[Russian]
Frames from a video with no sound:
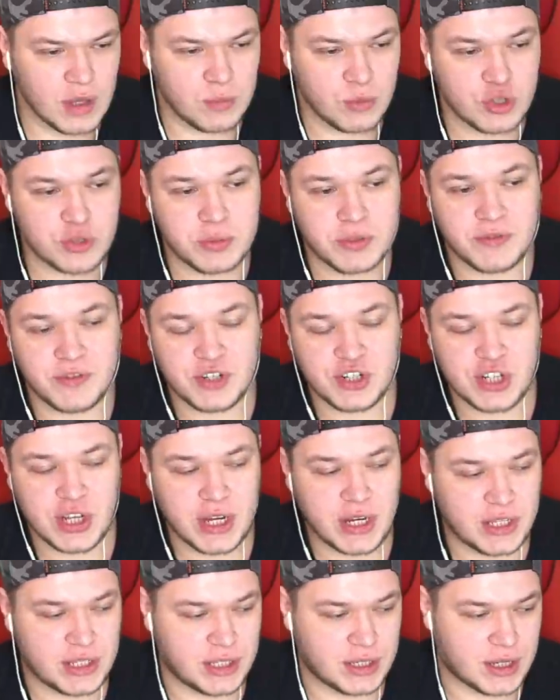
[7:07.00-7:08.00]
Может быть, вы
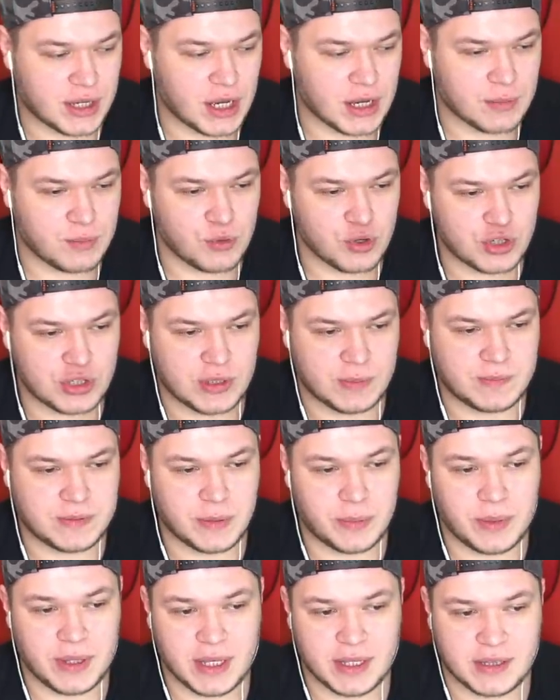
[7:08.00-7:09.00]
шарите, как можно
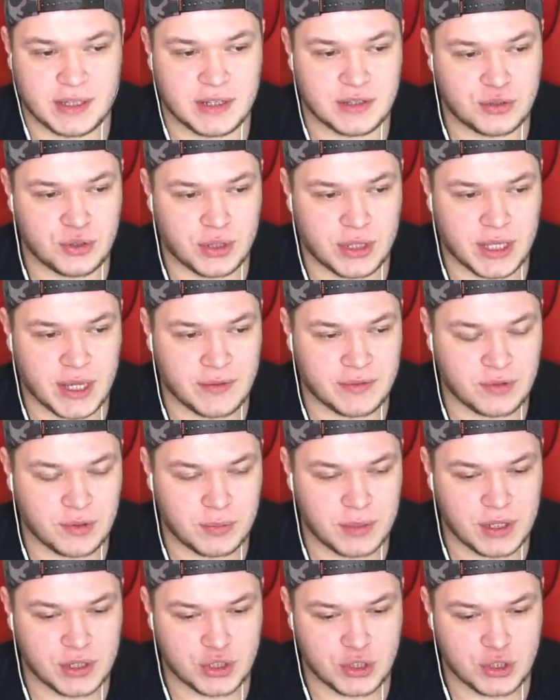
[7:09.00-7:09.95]
поменять настройки автомобиля,